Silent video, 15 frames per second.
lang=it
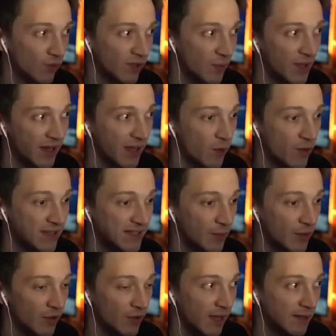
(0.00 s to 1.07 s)
contami anche questa
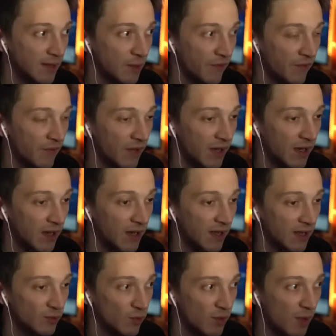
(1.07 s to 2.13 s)
però. E andiamo a
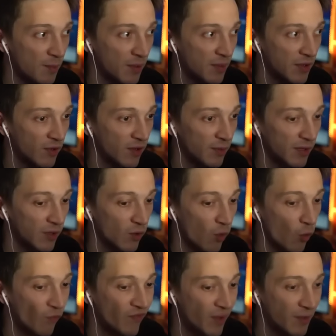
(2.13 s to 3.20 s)
farla in una mappa piccola perché
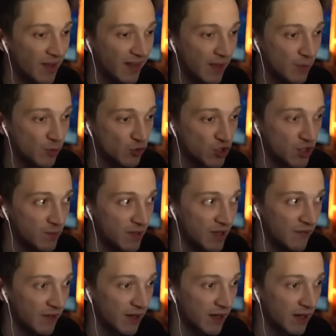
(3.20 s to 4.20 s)
ovviamente è impossibile